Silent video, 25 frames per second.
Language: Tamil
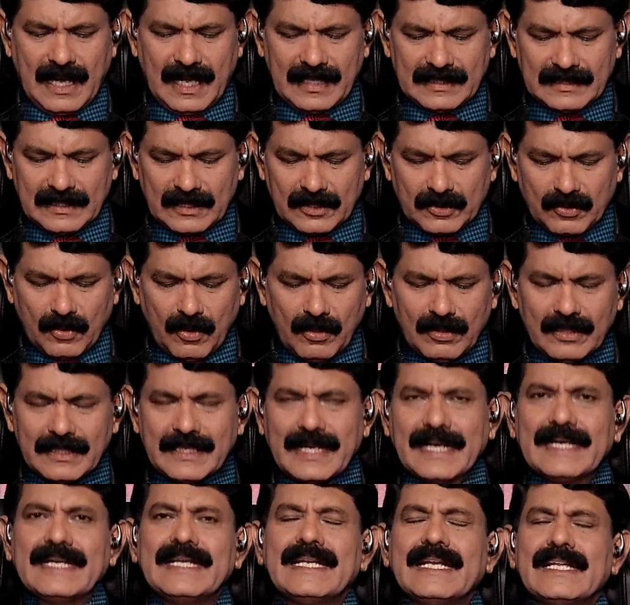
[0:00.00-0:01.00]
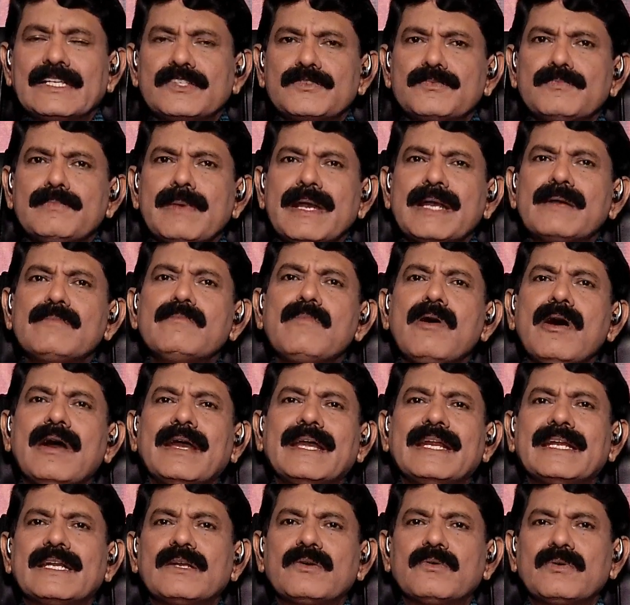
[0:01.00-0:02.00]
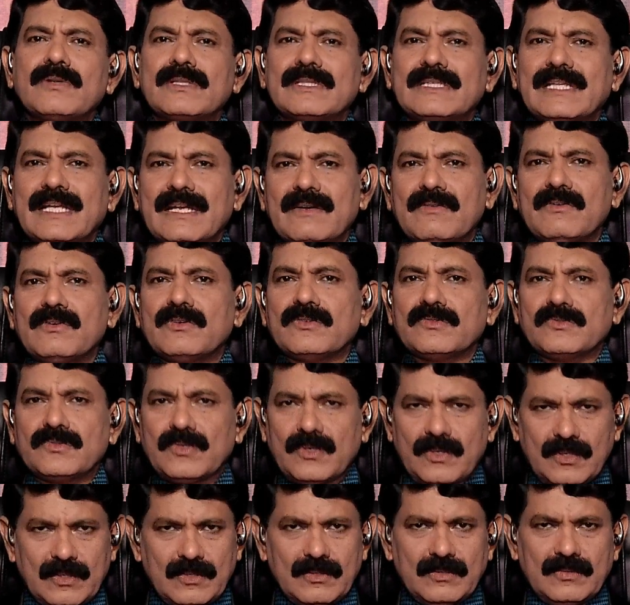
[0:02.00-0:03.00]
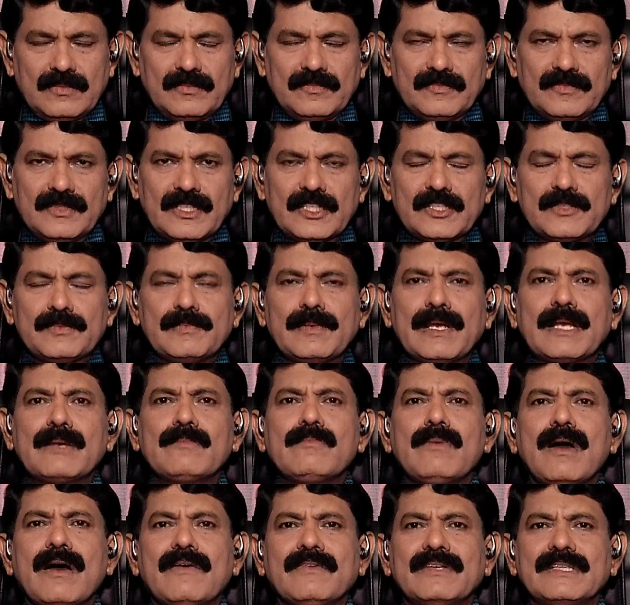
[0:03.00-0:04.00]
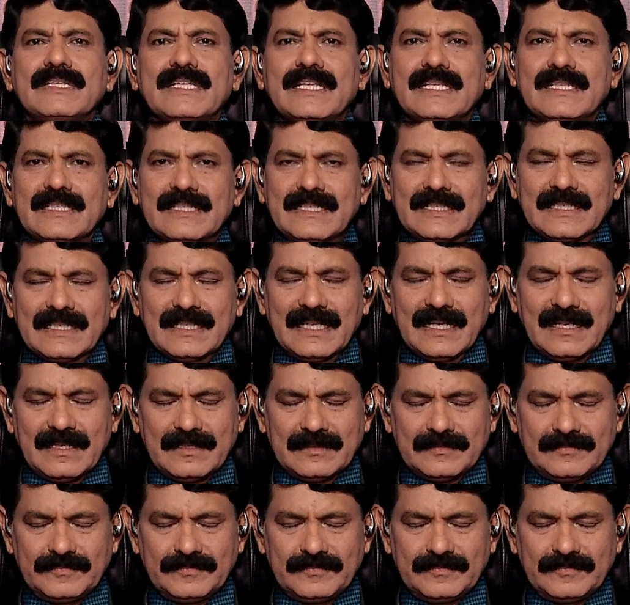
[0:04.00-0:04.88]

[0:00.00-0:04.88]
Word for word: அந்த தோலுக்கு அடியில் ஸ்மெக்மா என்ற ஒரு திரவம் சுரக்கும் இந்த ஸ்மெக்மா வந்து எதுக்குன்னா